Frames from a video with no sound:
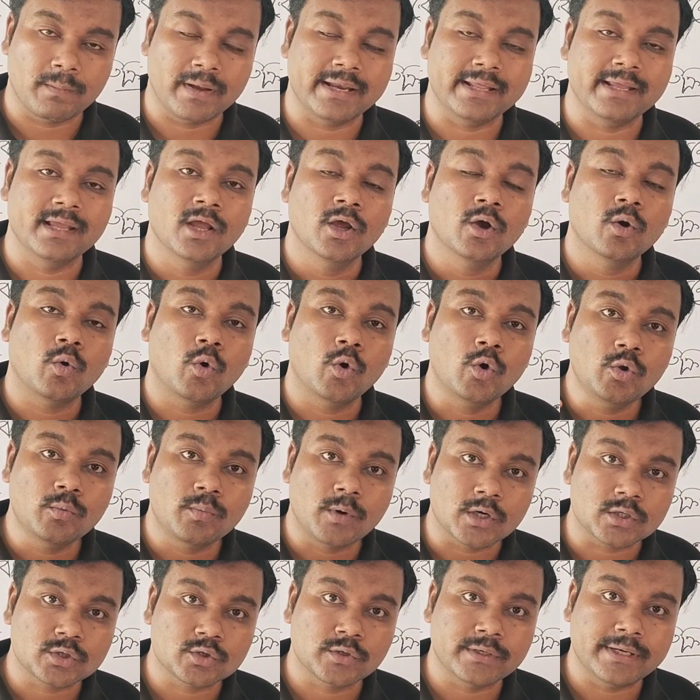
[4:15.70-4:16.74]
মানে
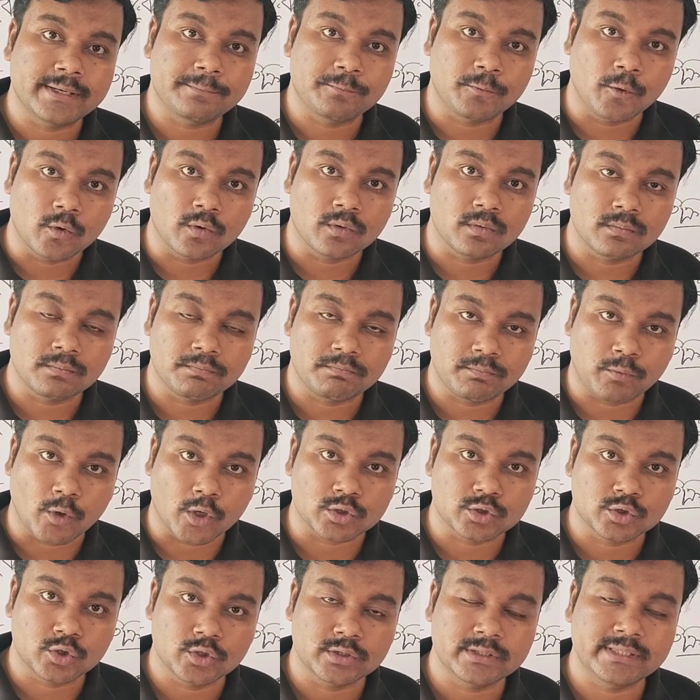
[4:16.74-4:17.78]
অনুবর্তনের
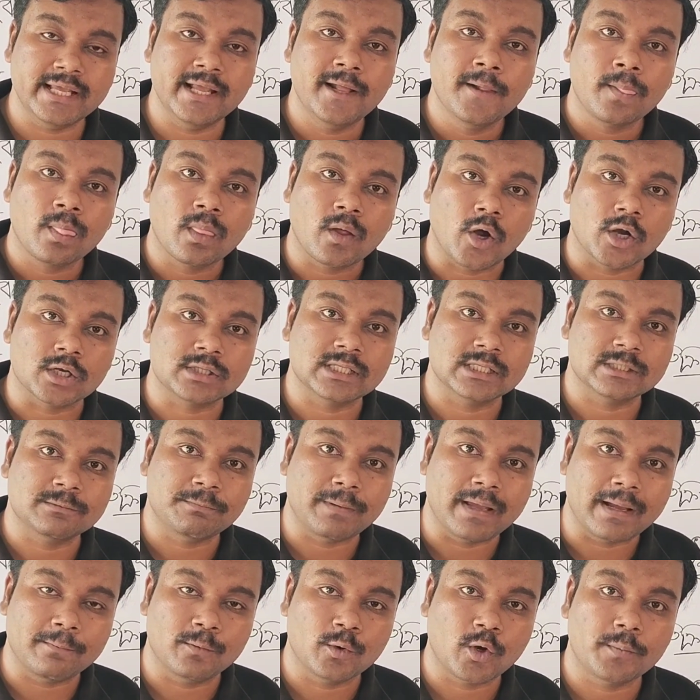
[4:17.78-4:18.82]
পদ্ধতি অর্থাৎ
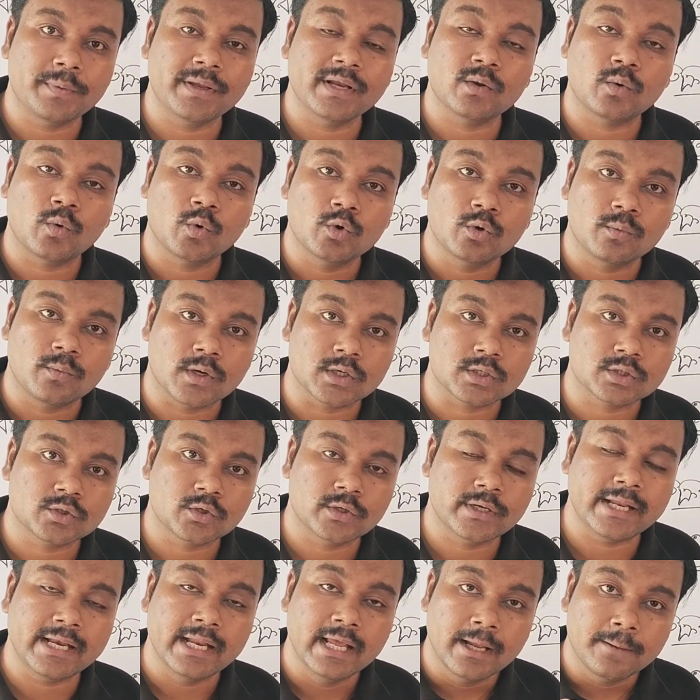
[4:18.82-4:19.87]
প্যাবলবের
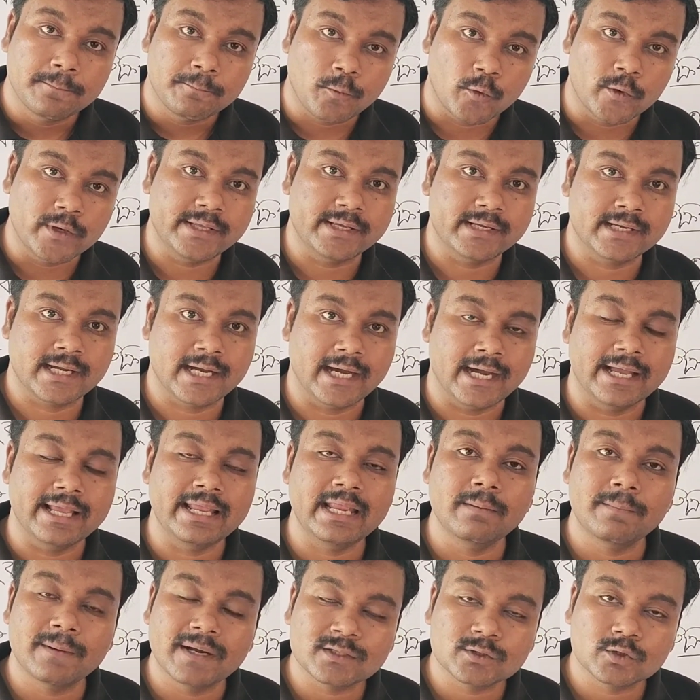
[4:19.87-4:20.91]
অনুবর্তনের পরীক্ষা
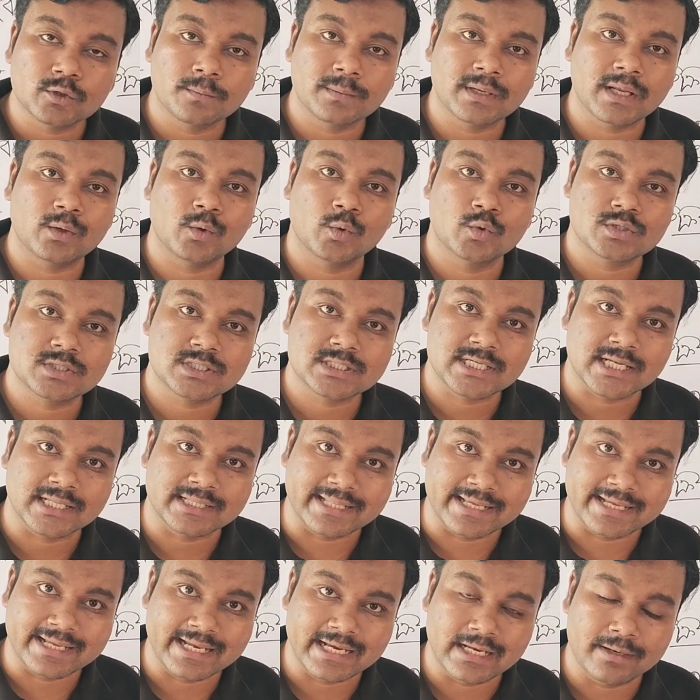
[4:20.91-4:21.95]
এবার তোমরা নোটসটা
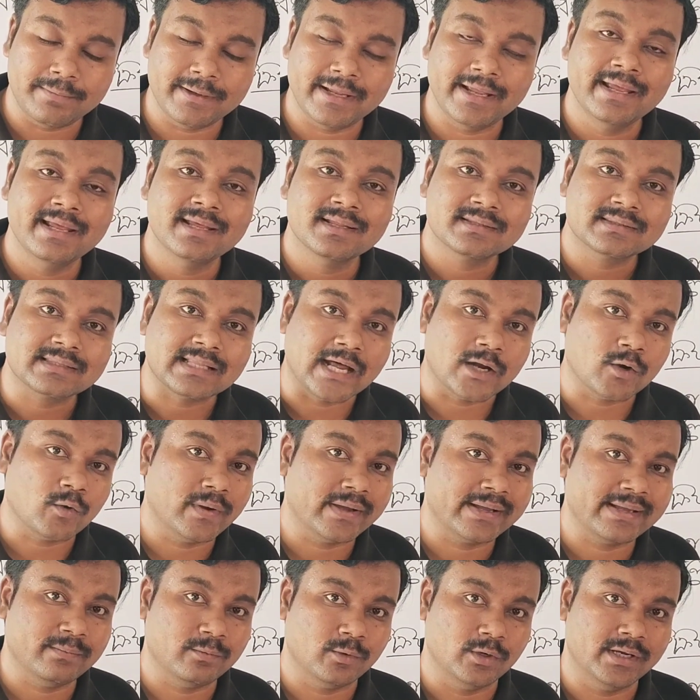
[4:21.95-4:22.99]
দেখে নেবে তারও
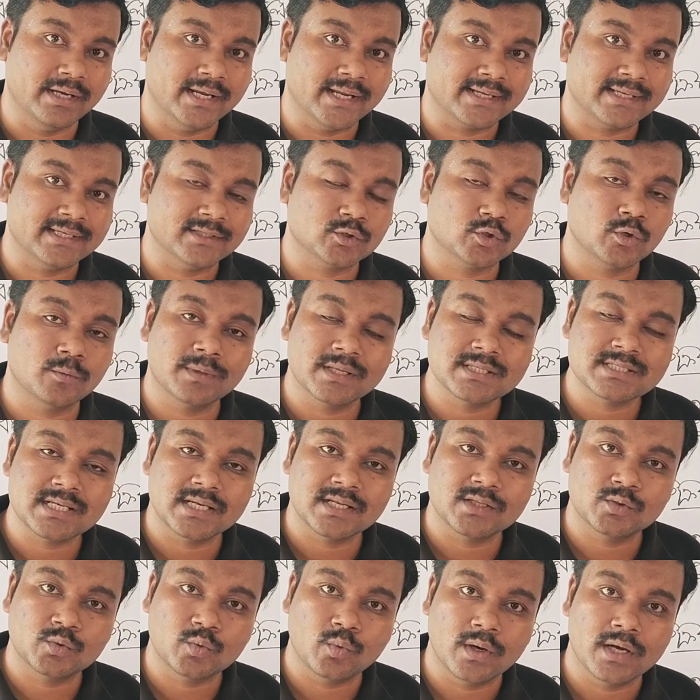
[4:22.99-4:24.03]
আগে বলে রাখি তোমরা
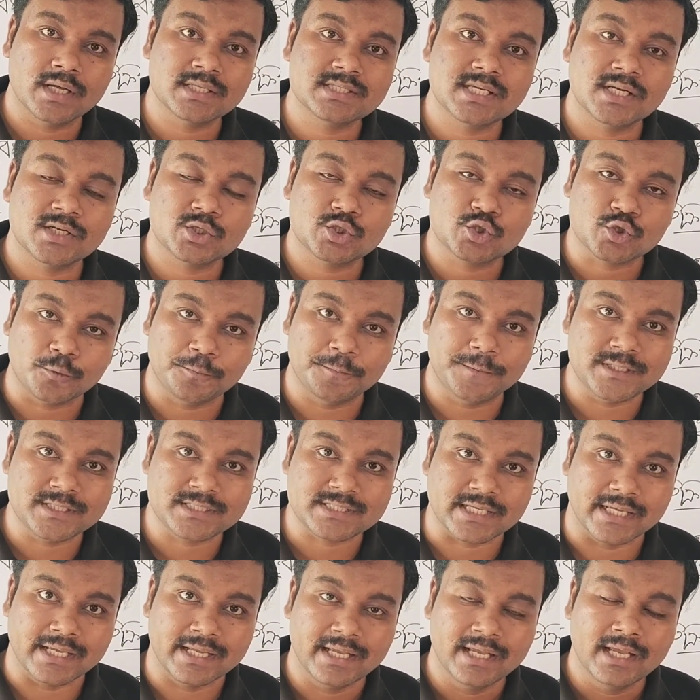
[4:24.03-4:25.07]
যারা দু হাজার
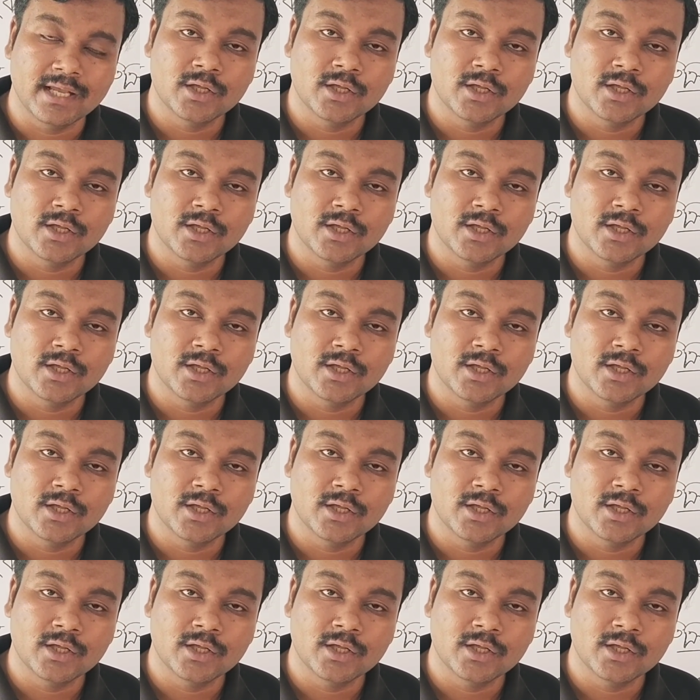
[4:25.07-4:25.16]
চব্বিশে